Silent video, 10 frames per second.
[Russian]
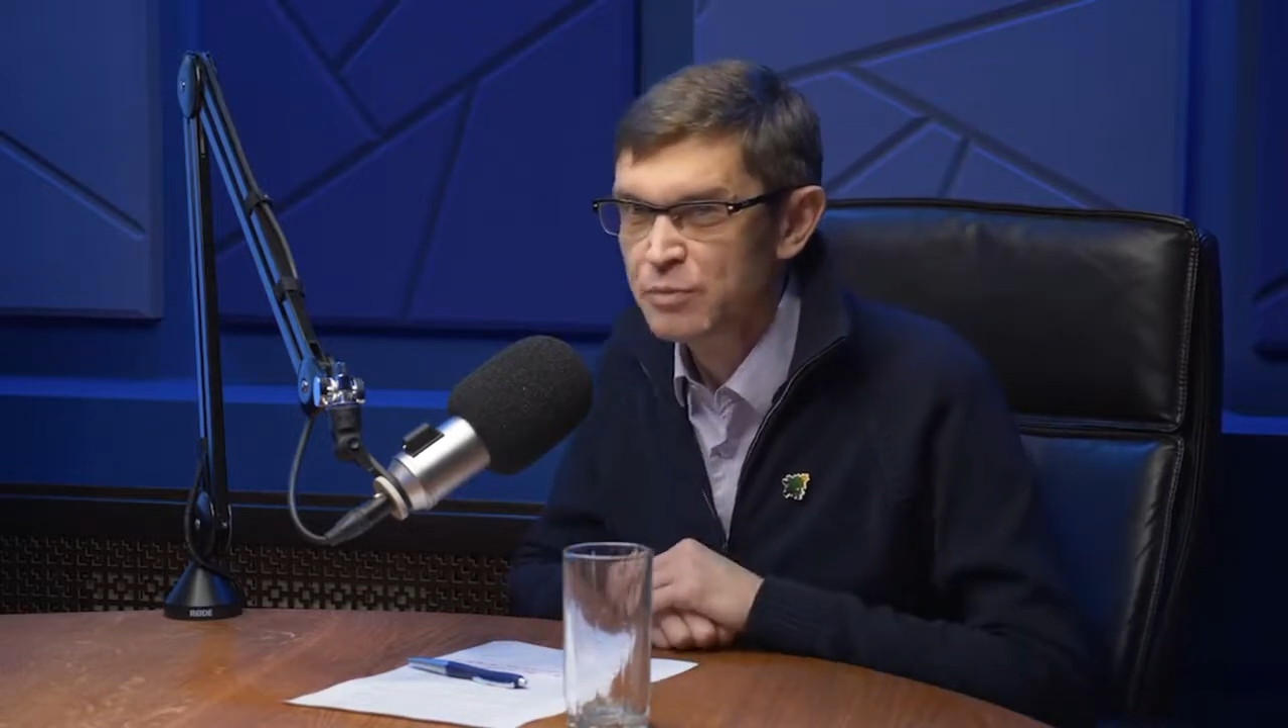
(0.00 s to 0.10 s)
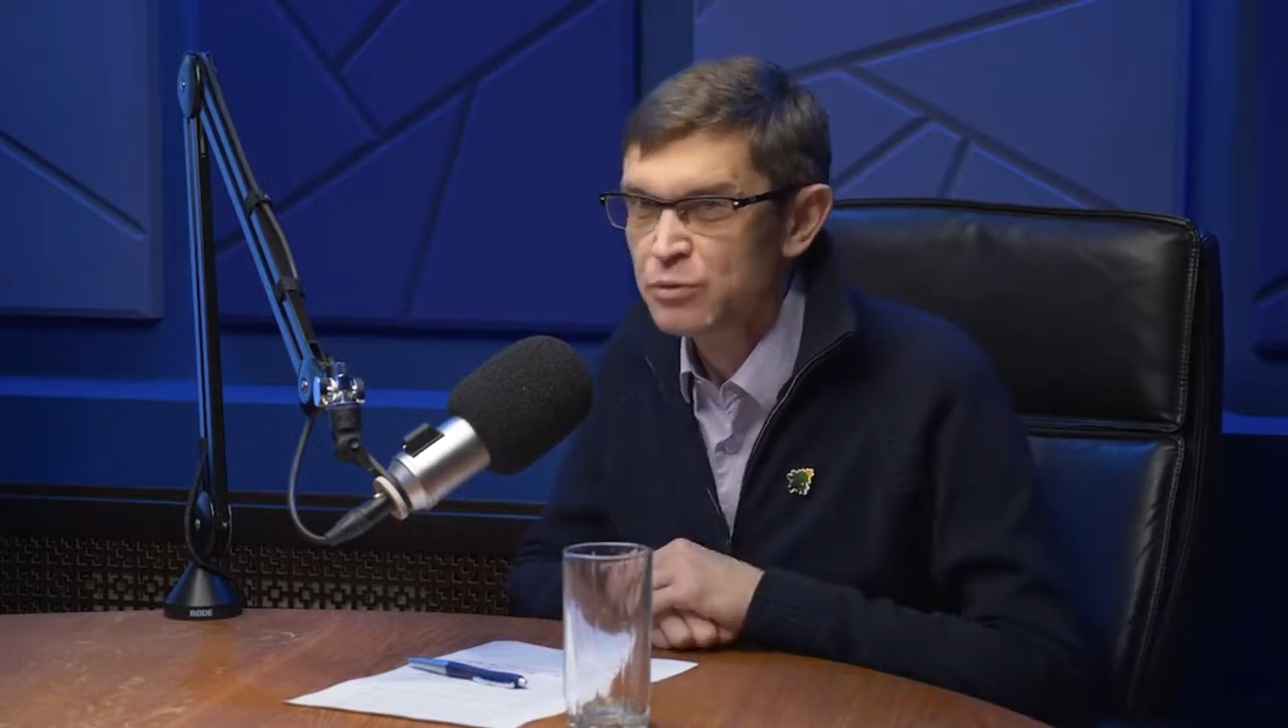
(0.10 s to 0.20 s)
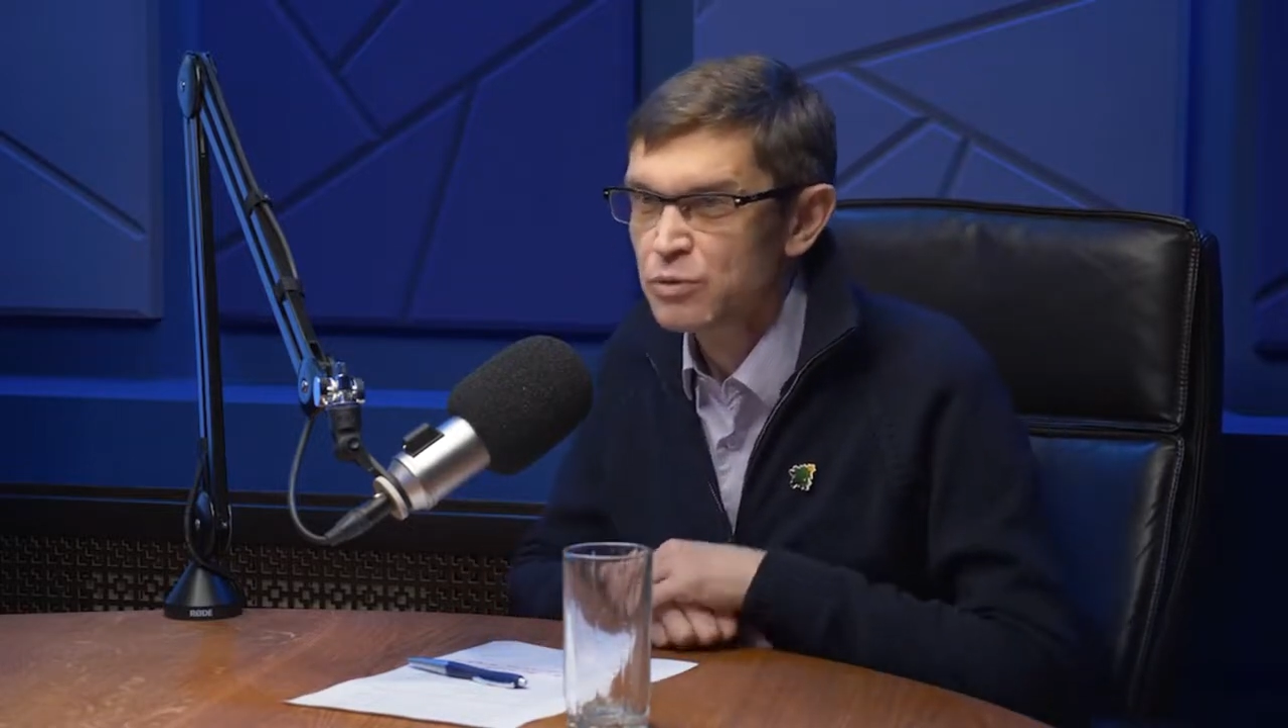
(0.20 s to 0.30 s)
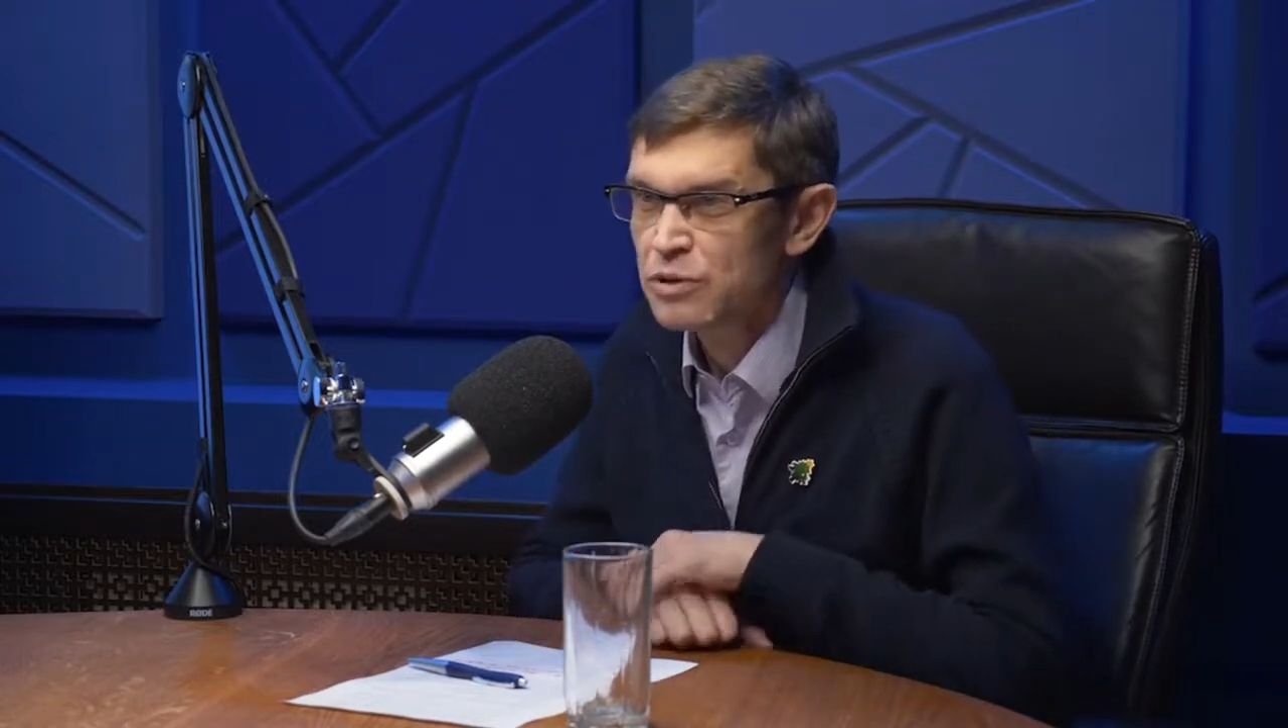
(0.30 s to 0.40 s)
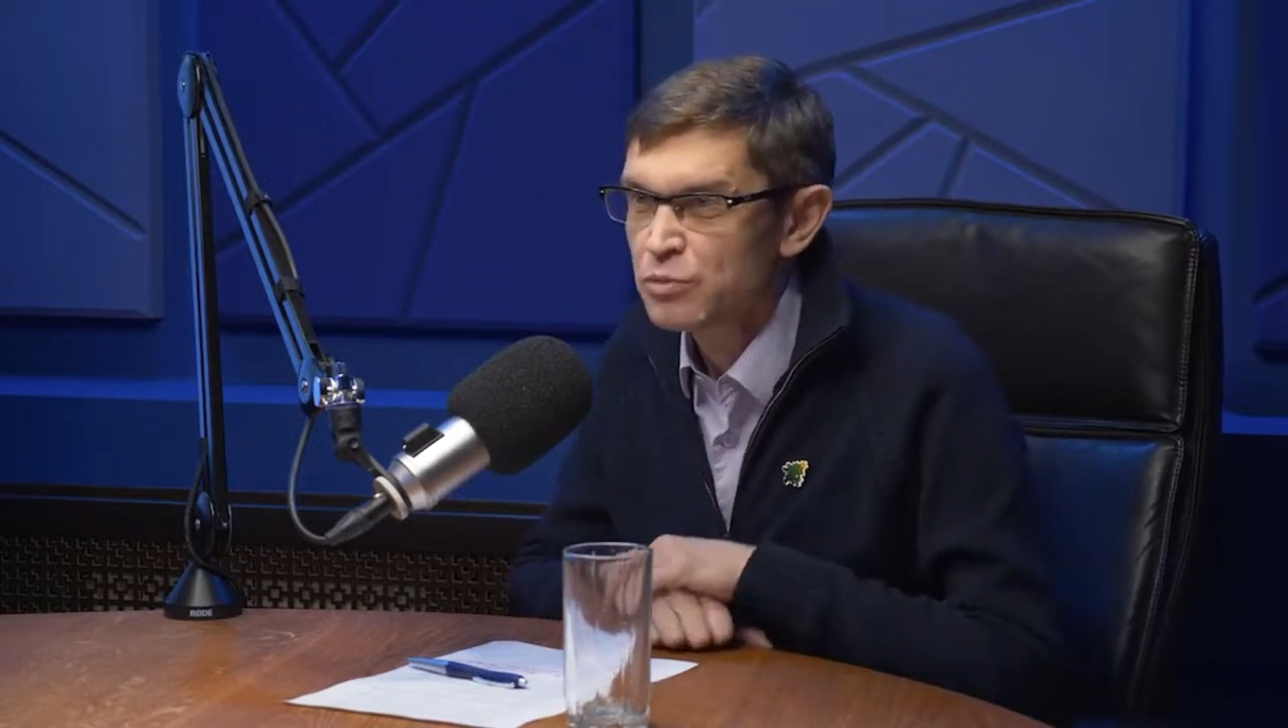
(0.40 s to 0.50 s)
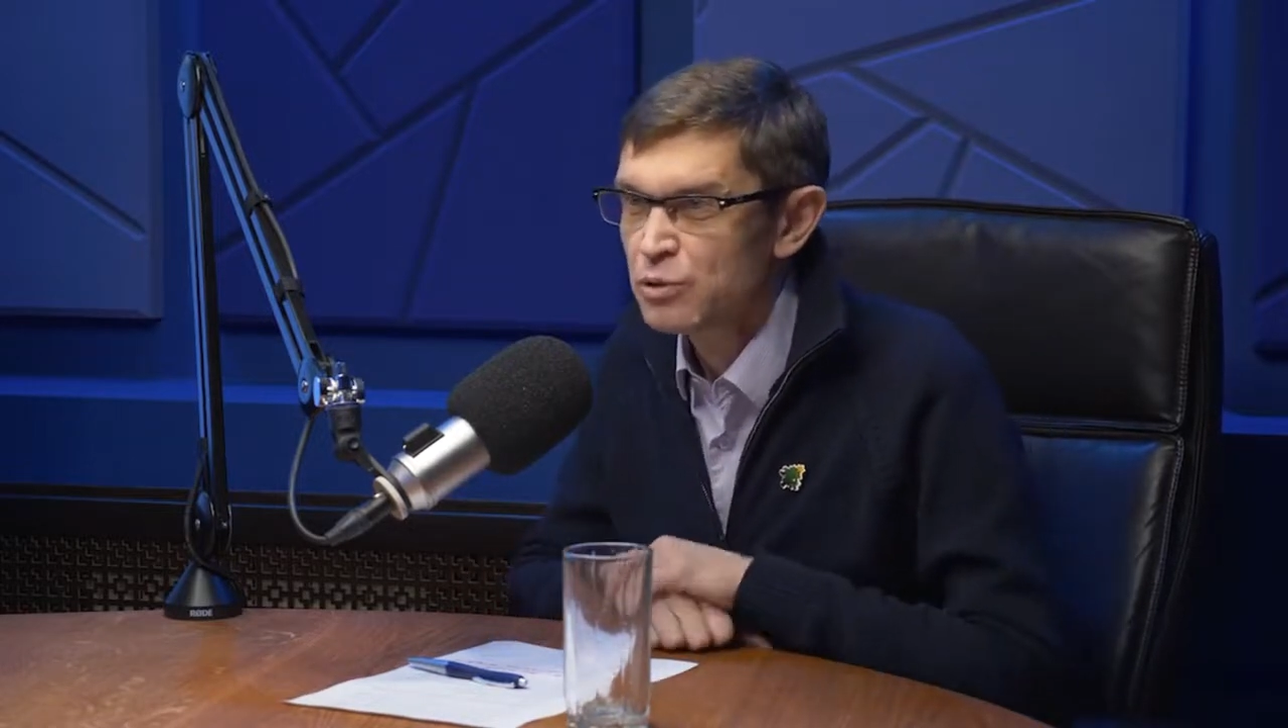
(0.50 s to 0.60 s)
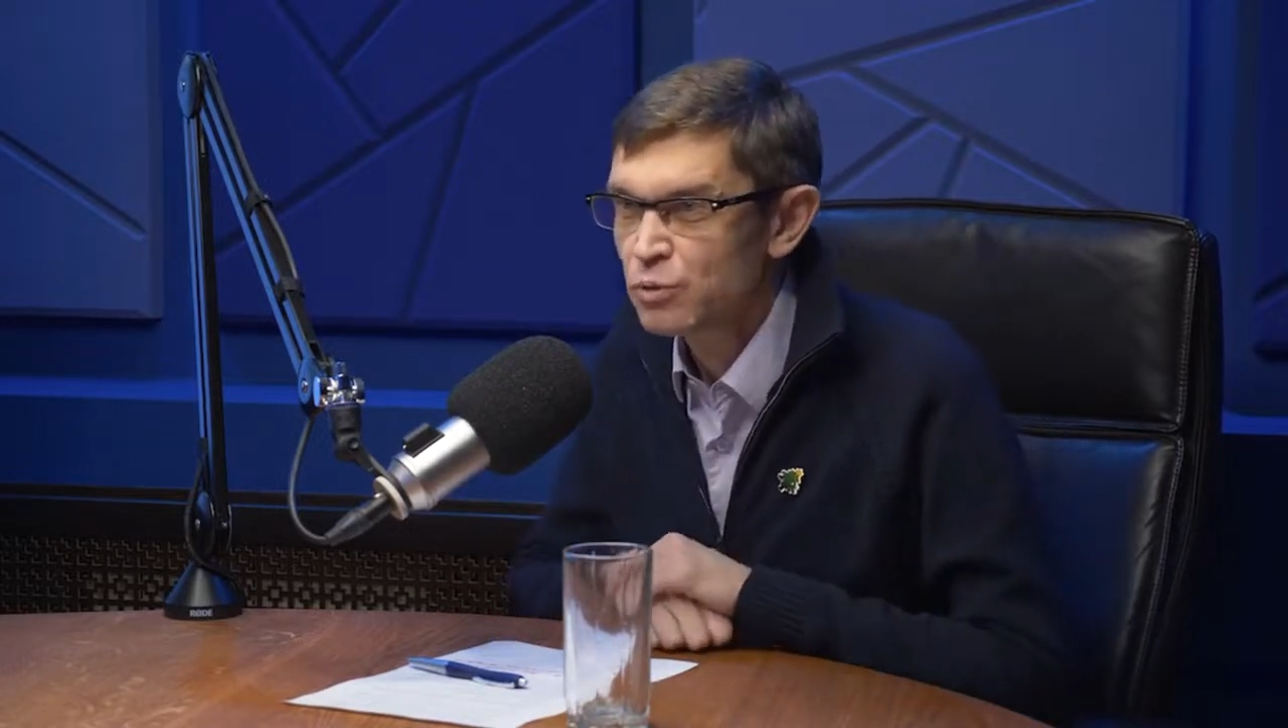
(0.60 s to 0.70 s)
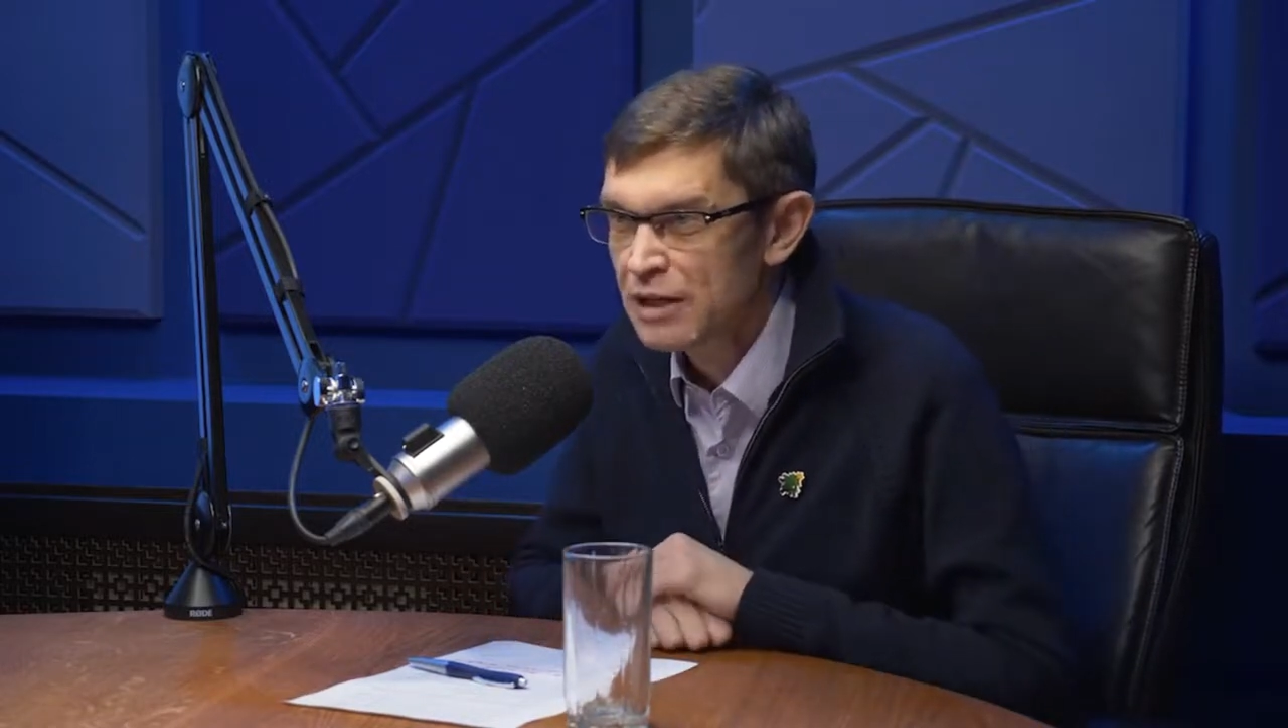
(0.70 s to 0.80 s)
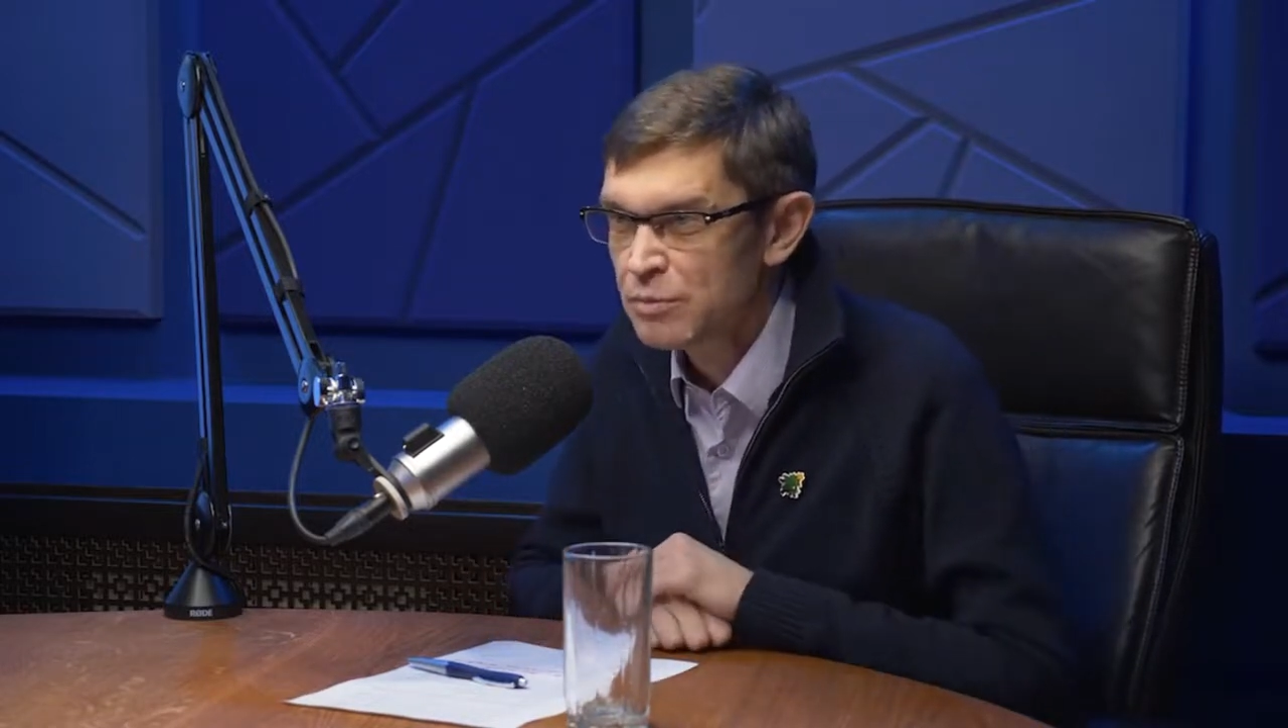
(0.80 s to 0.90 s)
по сути, и без кнута,